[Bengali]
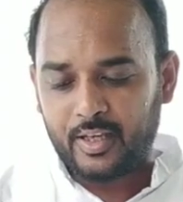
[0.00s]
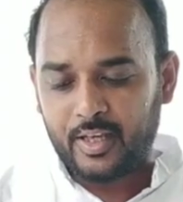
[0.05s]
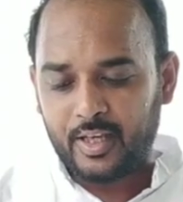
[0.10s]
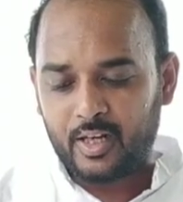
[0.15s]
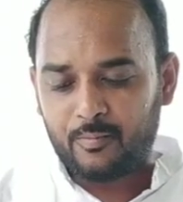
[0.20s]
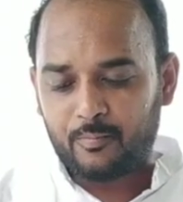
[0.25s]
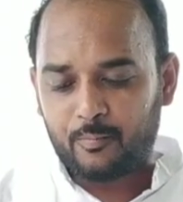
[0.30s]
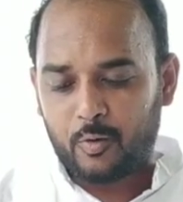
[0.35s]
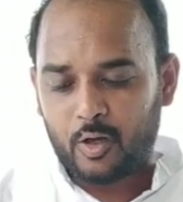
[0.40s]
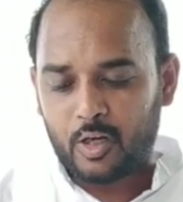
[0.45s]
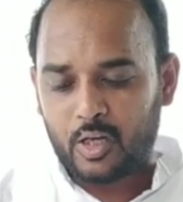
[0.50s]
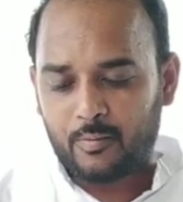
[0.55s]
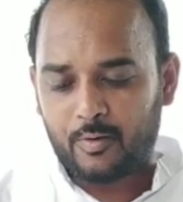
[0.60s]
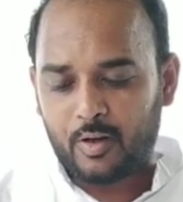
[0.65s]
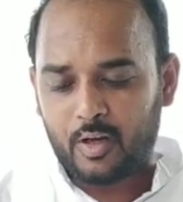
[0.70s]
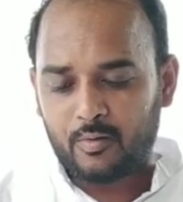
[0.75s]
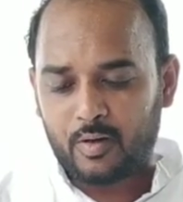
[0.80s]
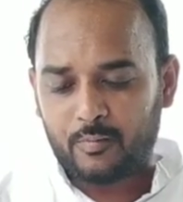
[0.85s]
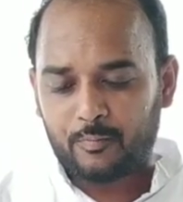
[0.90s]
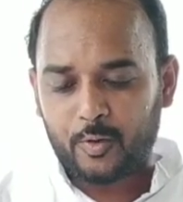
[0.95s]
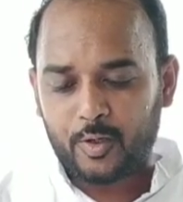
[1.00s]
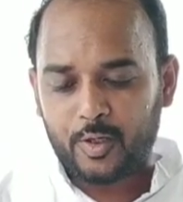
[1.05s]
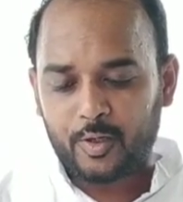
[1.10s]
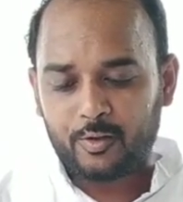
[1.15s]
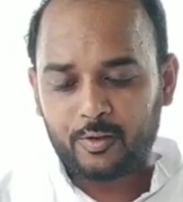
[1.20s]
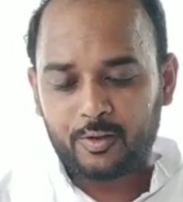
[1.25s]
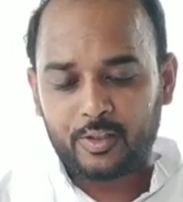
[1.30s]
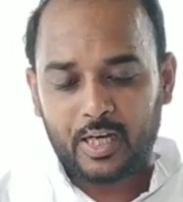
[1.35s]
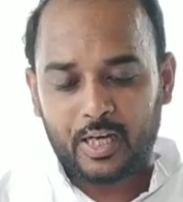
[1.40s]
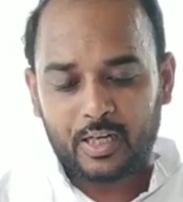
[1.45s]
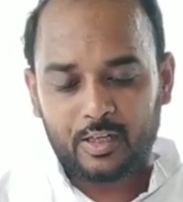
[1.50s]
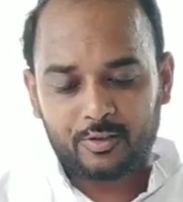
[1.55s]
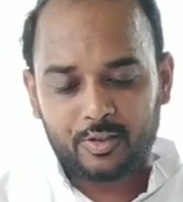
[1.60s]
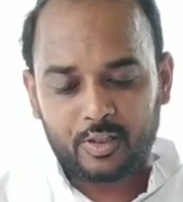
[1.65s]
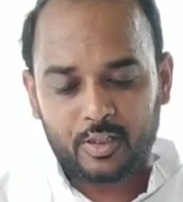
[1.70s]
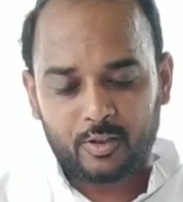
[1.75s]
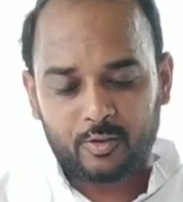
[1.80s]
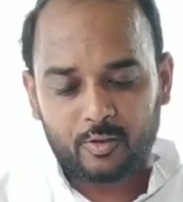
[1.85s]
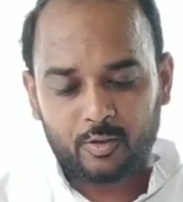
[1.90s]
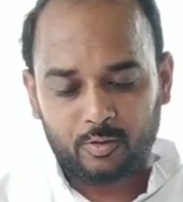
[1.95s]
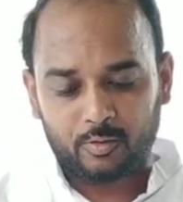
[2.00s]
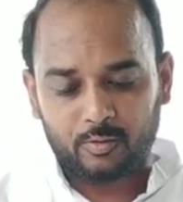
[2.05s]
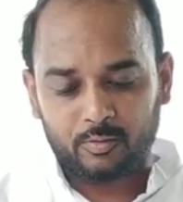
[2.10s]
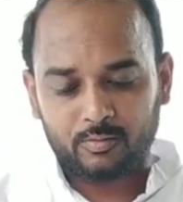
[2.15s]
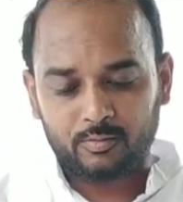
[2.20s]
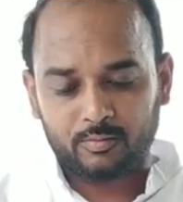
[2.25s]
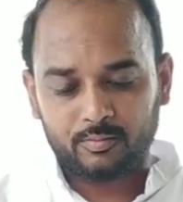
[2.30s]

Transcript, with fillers: এর ফলাফল বা পরিণতি আলোচনা করো